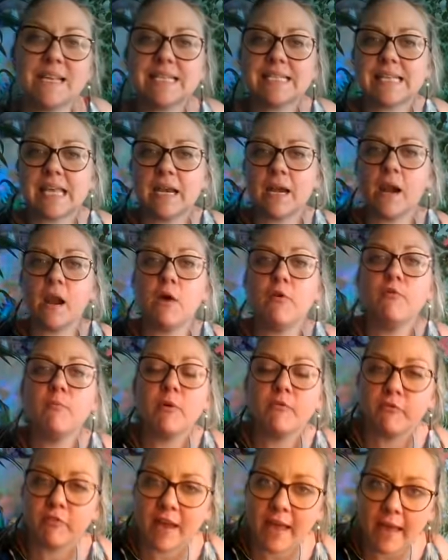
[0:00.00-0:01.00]
peace and love,
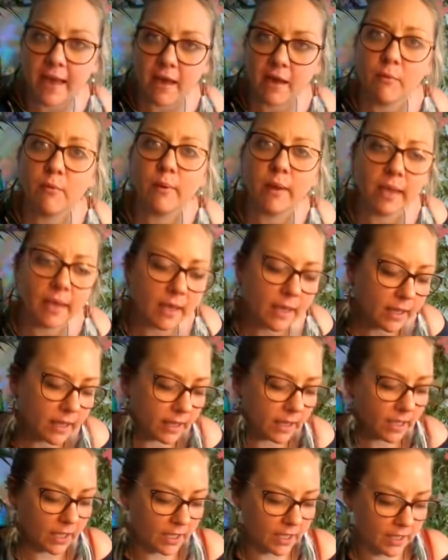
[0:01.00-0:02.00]
mon frère.
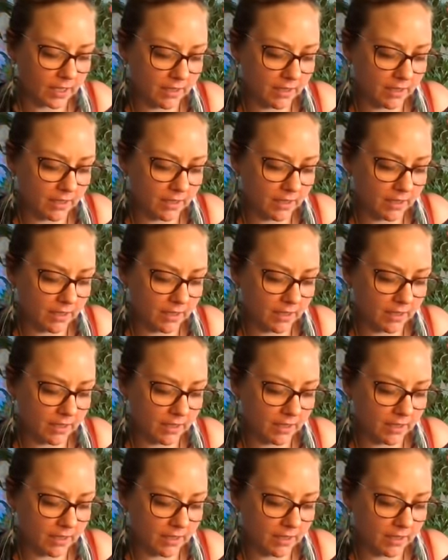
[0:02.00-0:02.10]
Oui.